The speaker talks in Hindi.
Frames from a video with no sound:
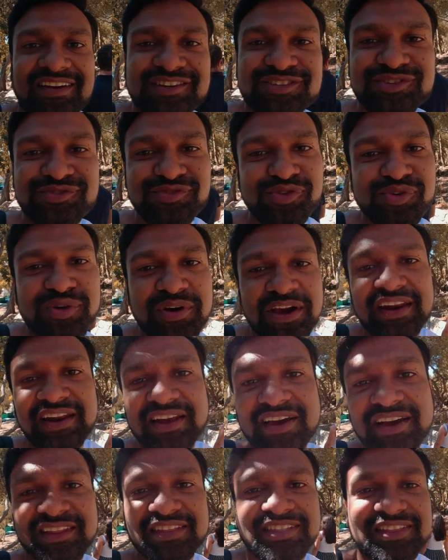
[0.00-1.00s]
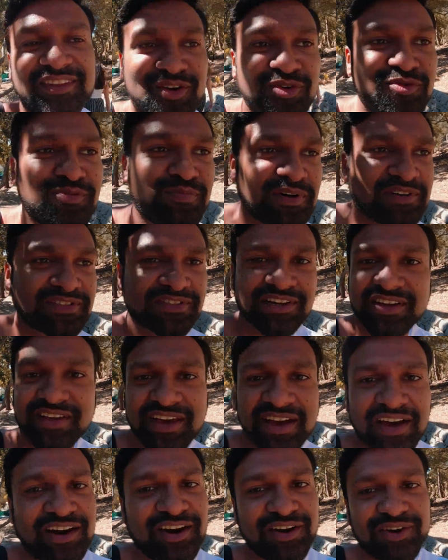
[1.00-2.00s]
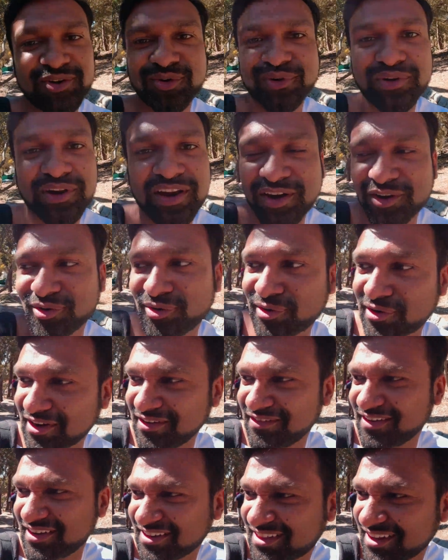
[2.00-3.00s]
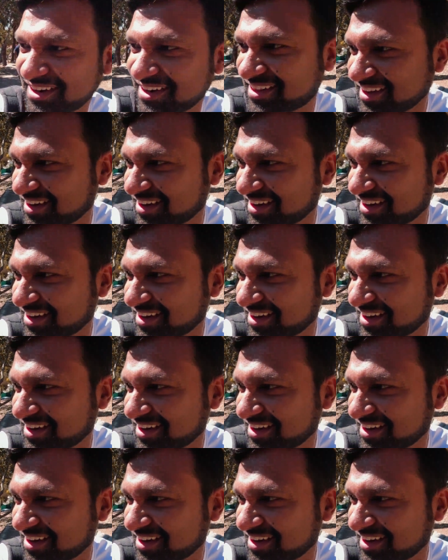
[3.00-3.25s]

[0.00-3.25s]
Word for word: इस व्यू के लिए इतना ऊपर चढ़ के आना टोटली टोटली वर्थ इट